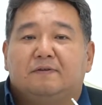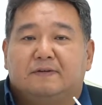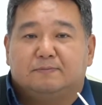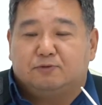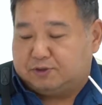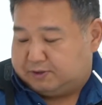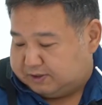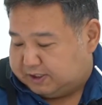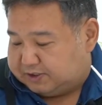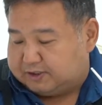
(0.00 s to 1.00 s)
невозможен.
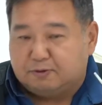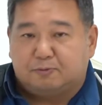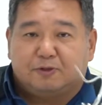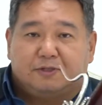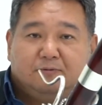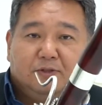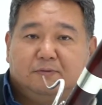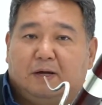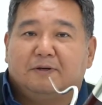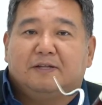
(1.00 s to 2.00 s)
Иначе это будет просто вот
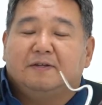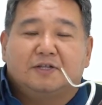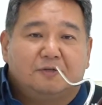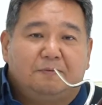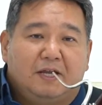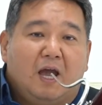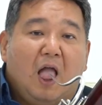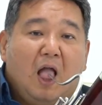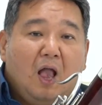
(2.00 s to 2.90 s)
обыкновенное шипение.